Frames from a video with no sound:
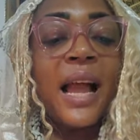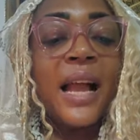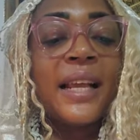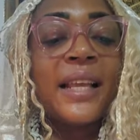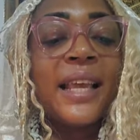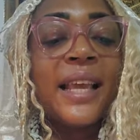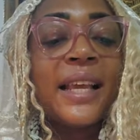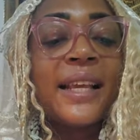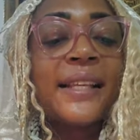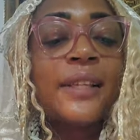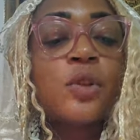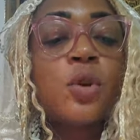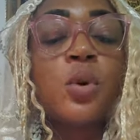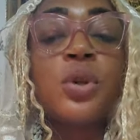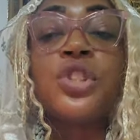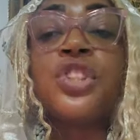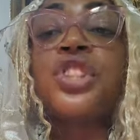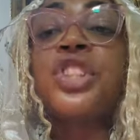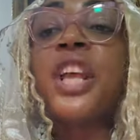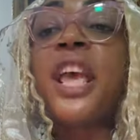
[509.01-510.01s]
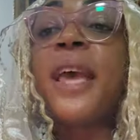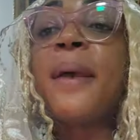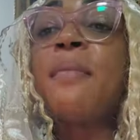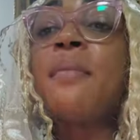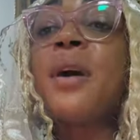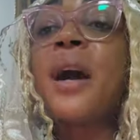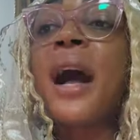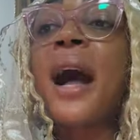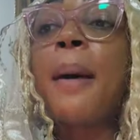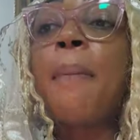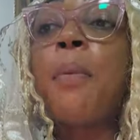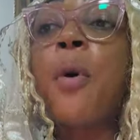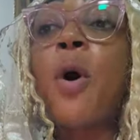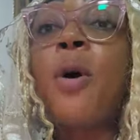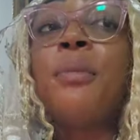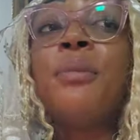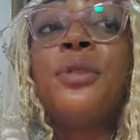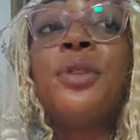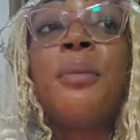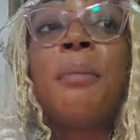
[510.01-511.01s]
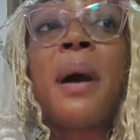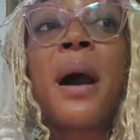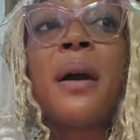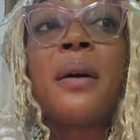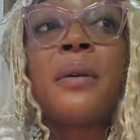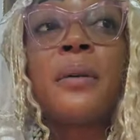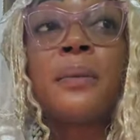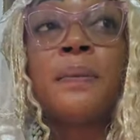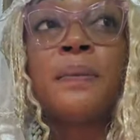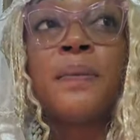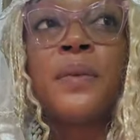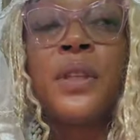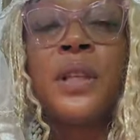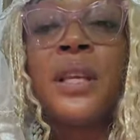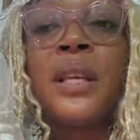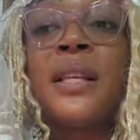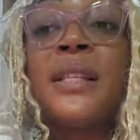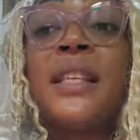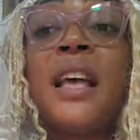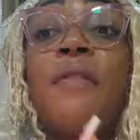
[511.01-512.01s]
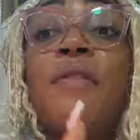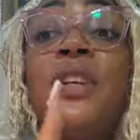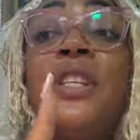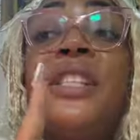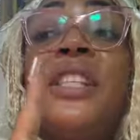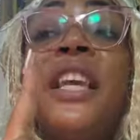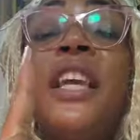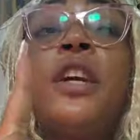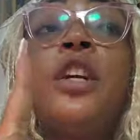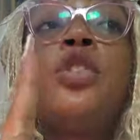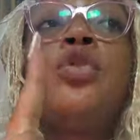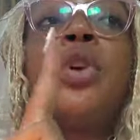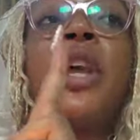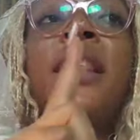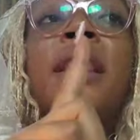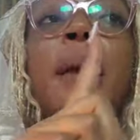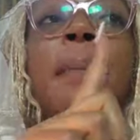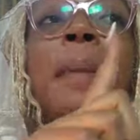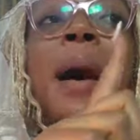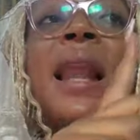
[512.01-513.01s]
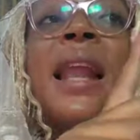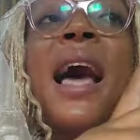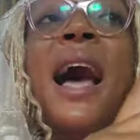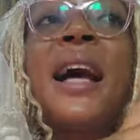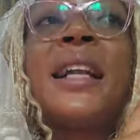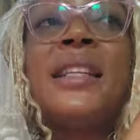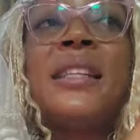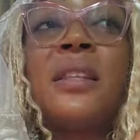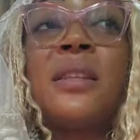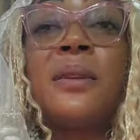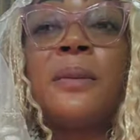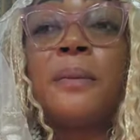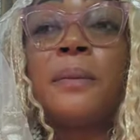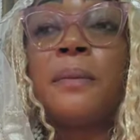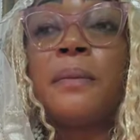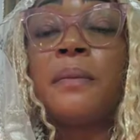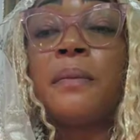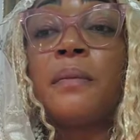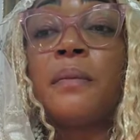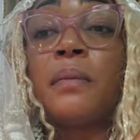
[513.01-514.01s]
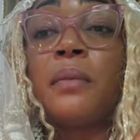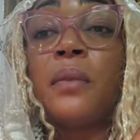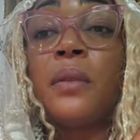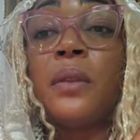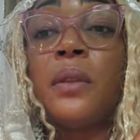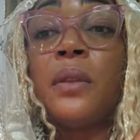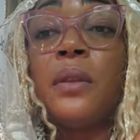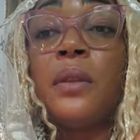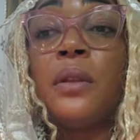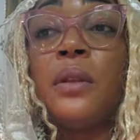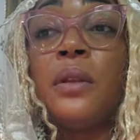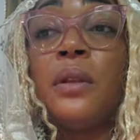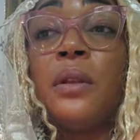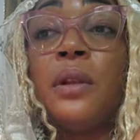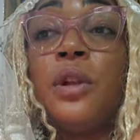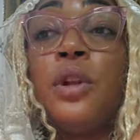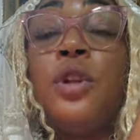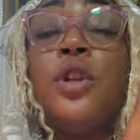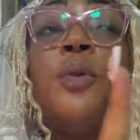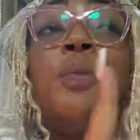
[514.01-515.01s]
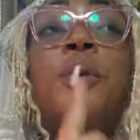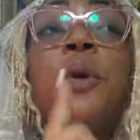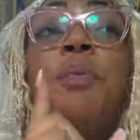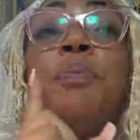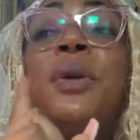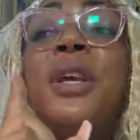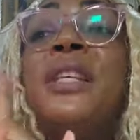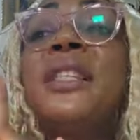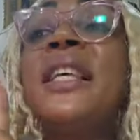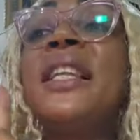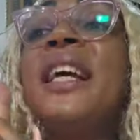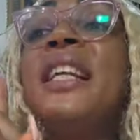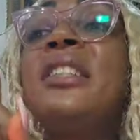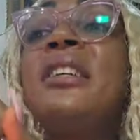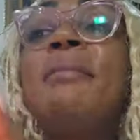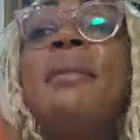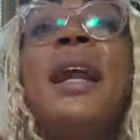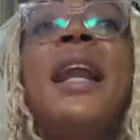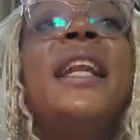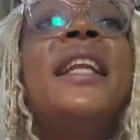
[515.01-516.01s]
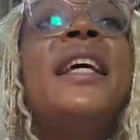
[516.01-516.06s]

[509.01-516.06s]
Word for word: Ta guérison germera promptement. Ça veut dire que tu étais malade. Le plus pire, c'est d'être